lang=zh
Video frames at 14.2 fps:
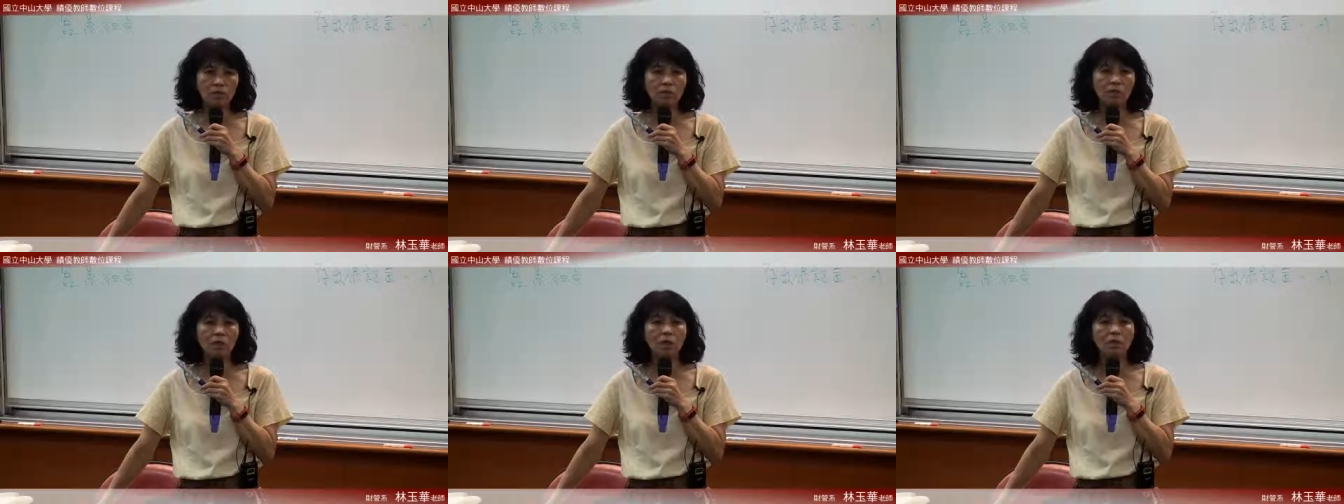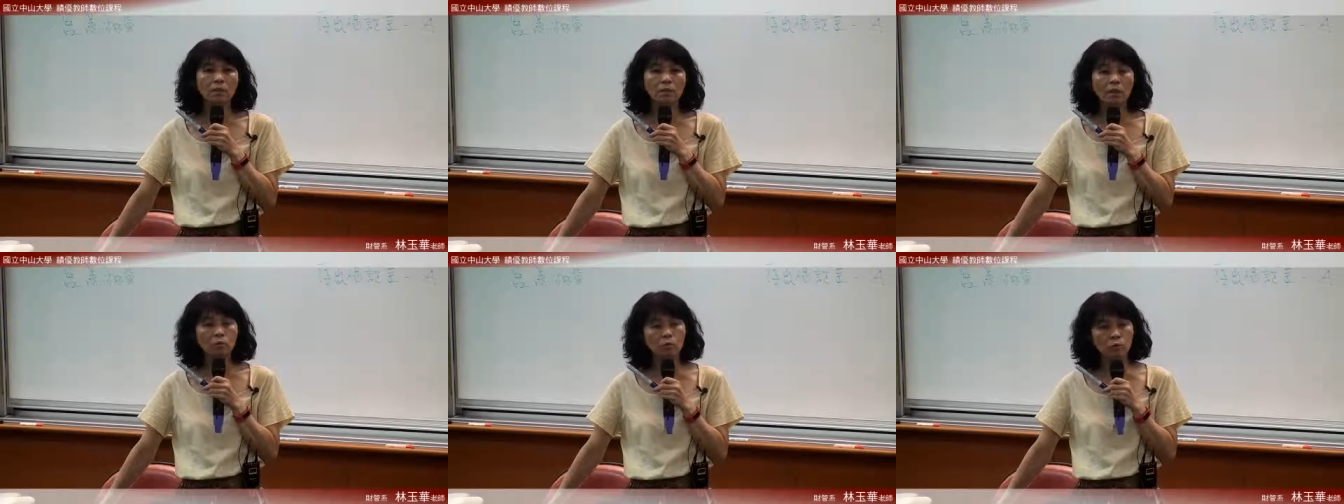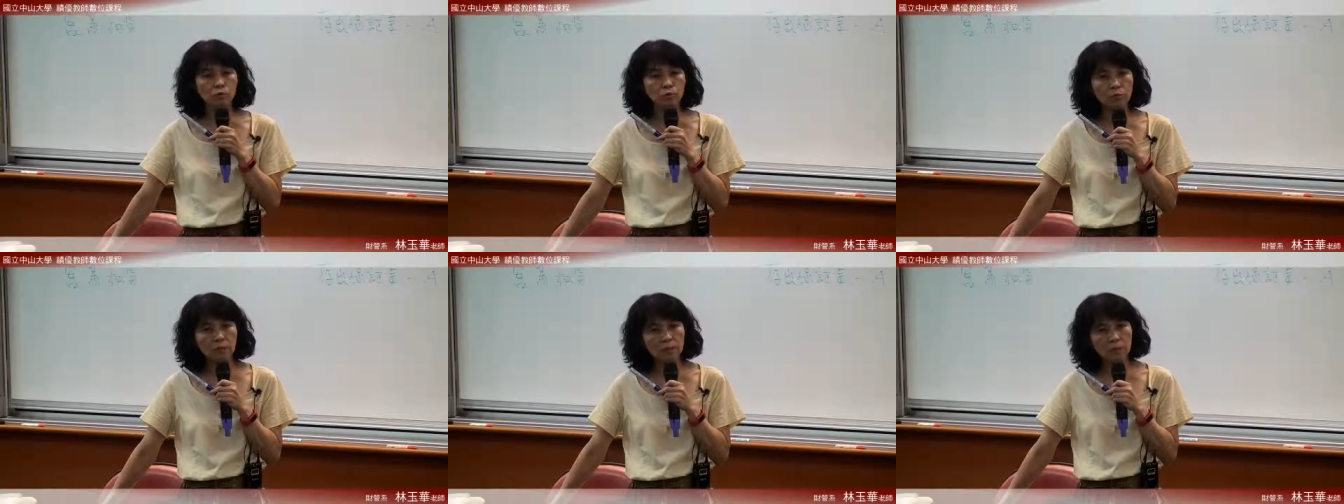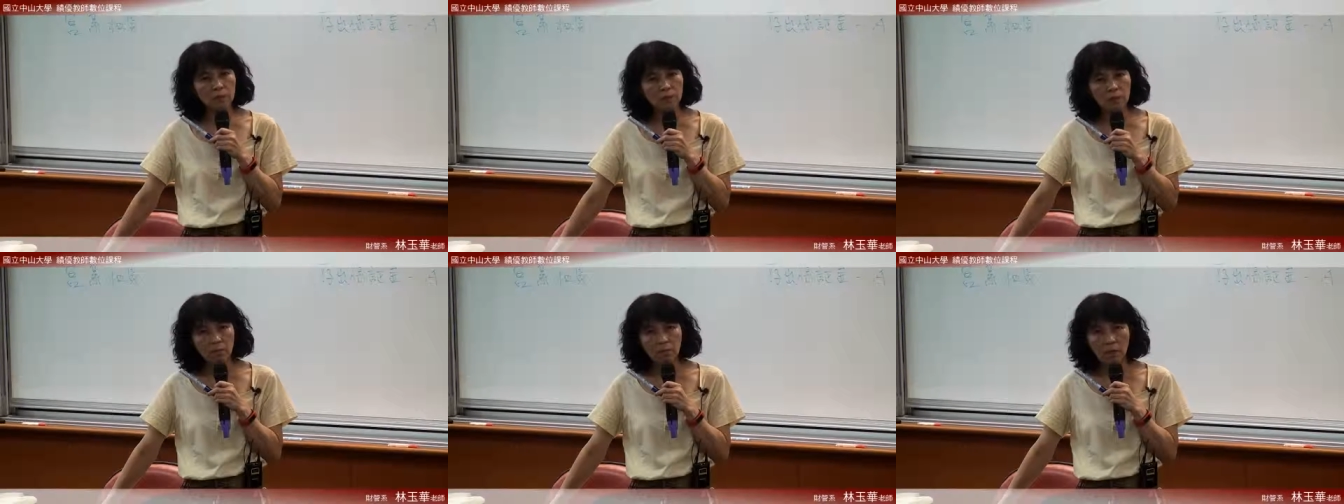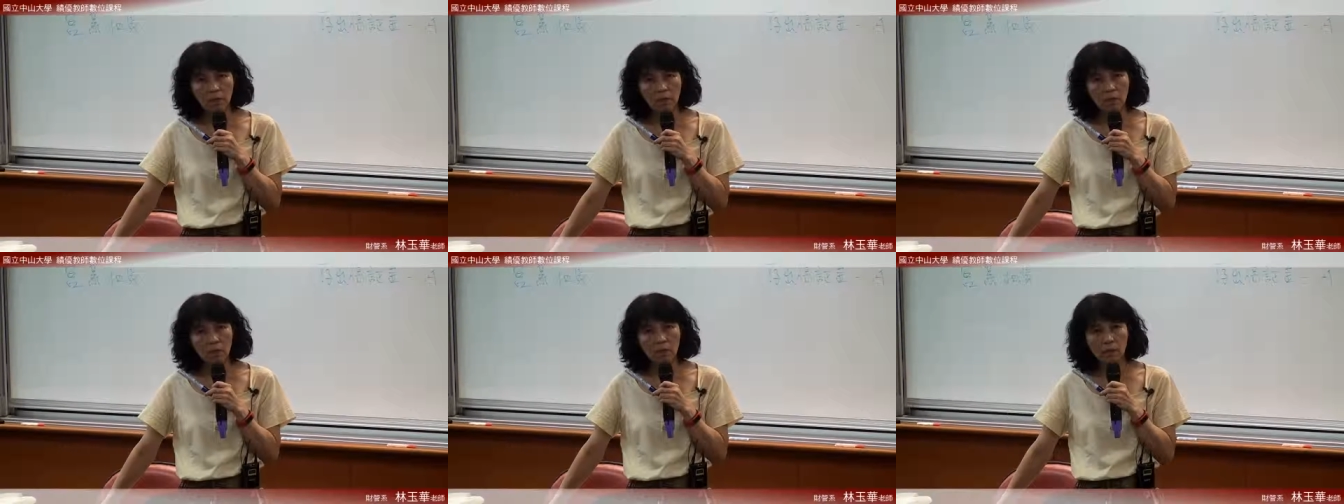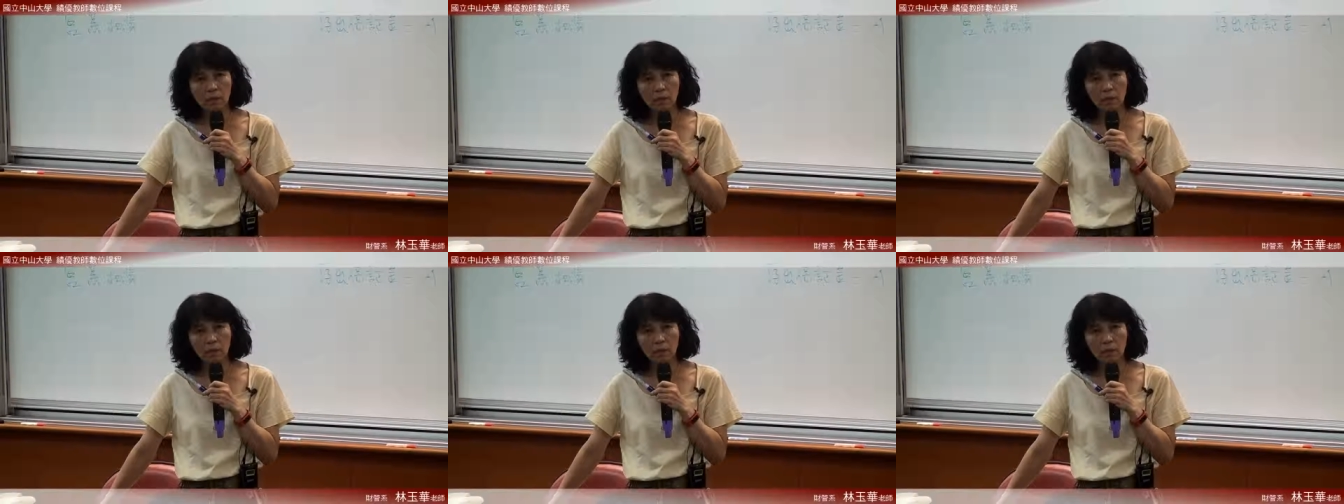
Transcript: 是，当我租期届满了，